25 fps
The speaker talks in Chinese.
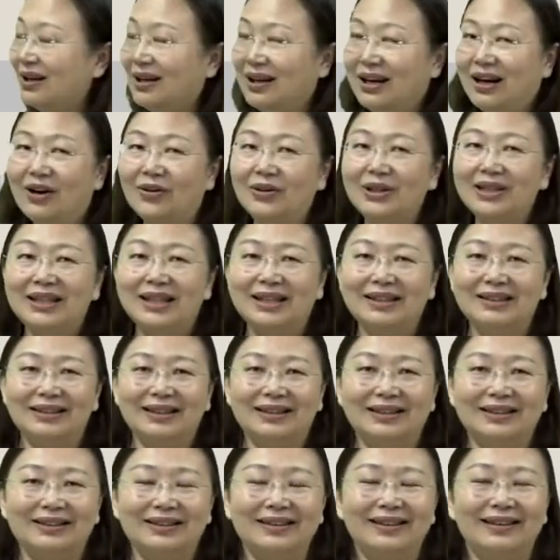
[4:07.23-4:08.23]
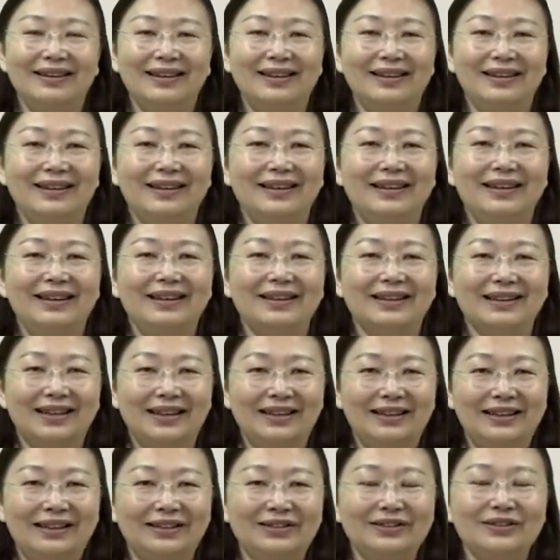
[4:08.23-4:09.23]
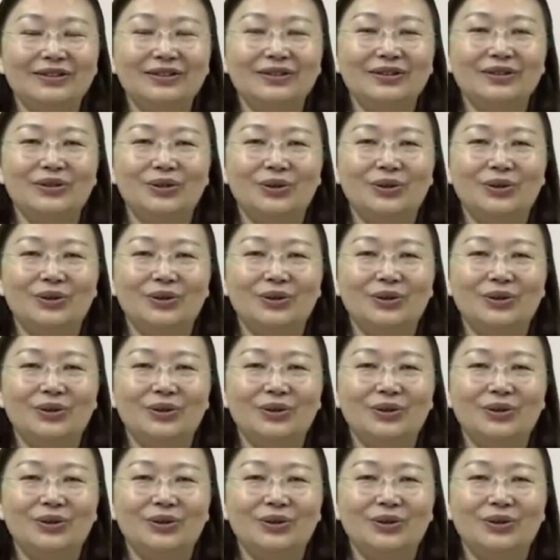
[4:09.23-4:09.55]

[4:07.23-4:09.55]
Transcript: 好一点的。可能